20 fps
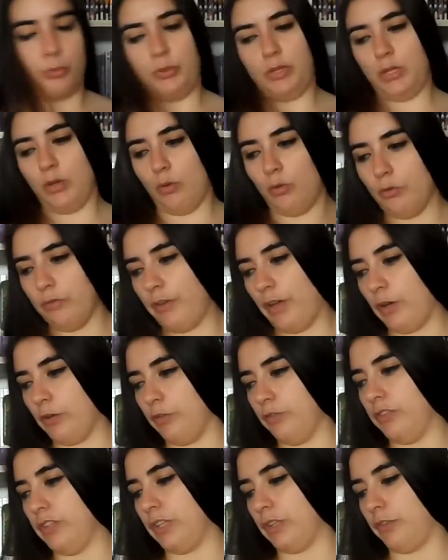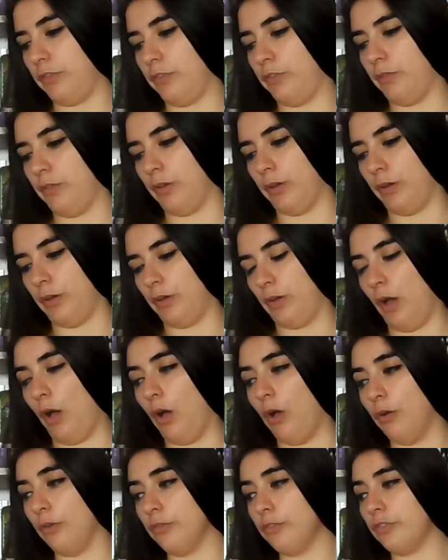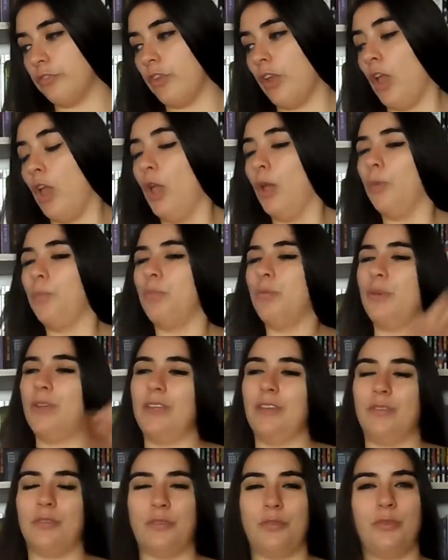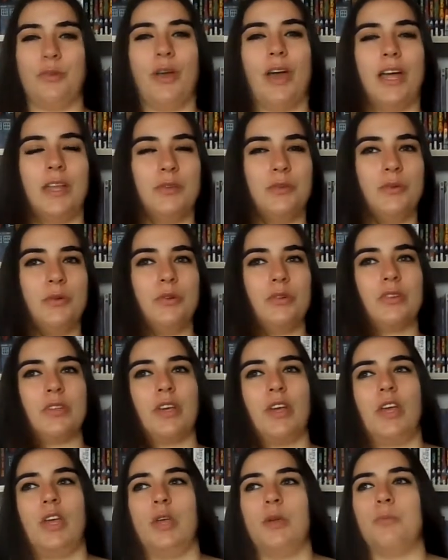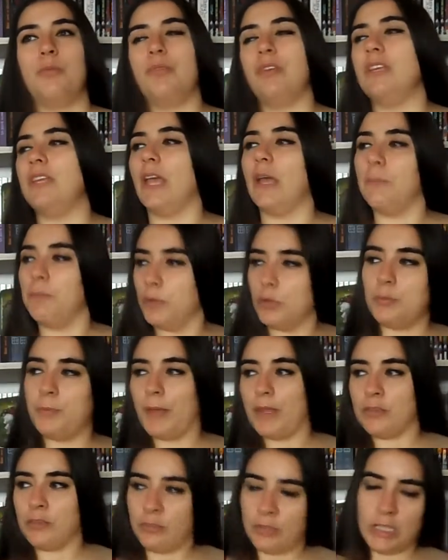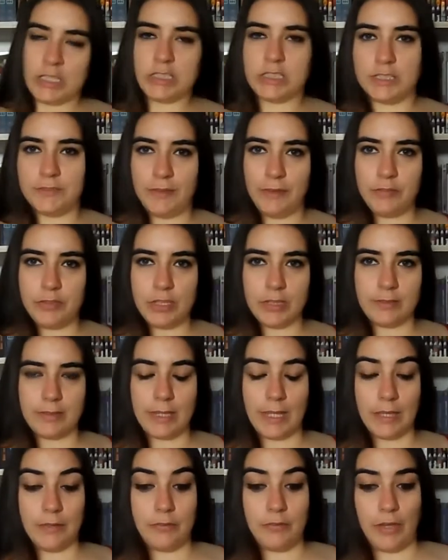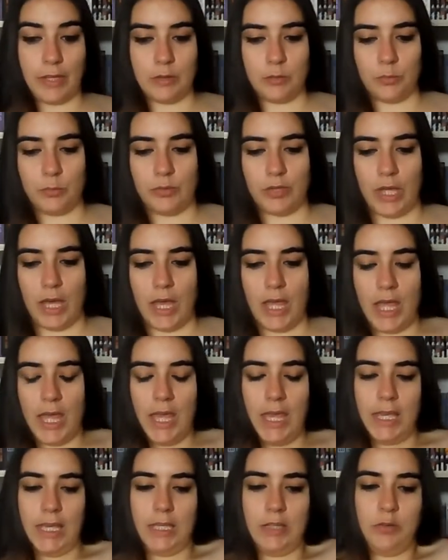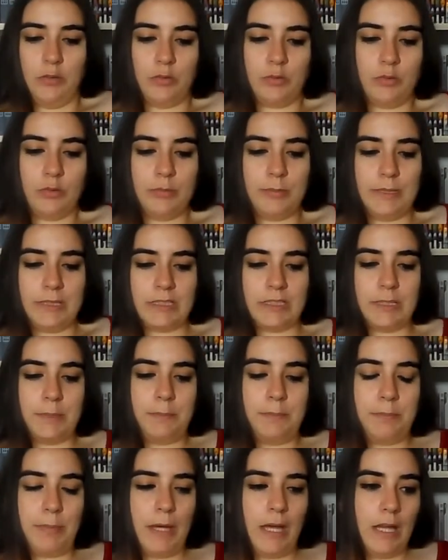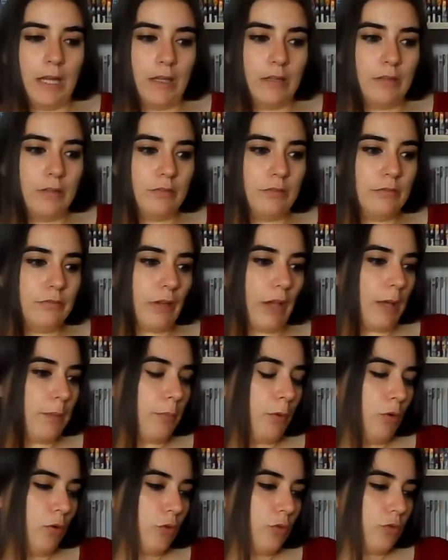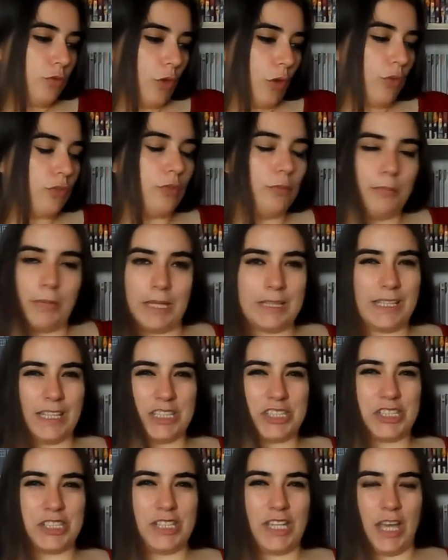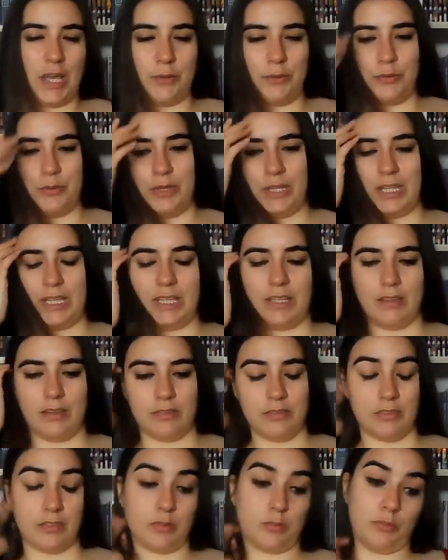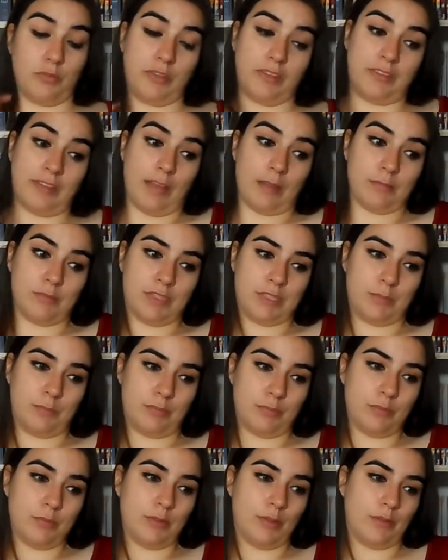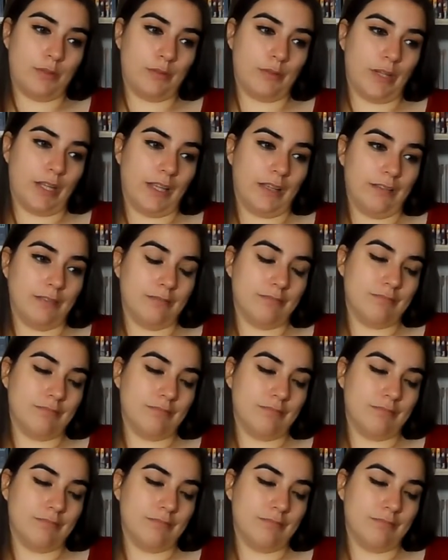puis on va revenir sur Ange, puis sur un autre, puis il y a un autre personnage qui va venir se greffer à tout ça. Et du coup, bah, j'ai pas eu vraiment le temps de m'attacher à eux. Et euh, j'ai trouvé ça un petit peu, euh,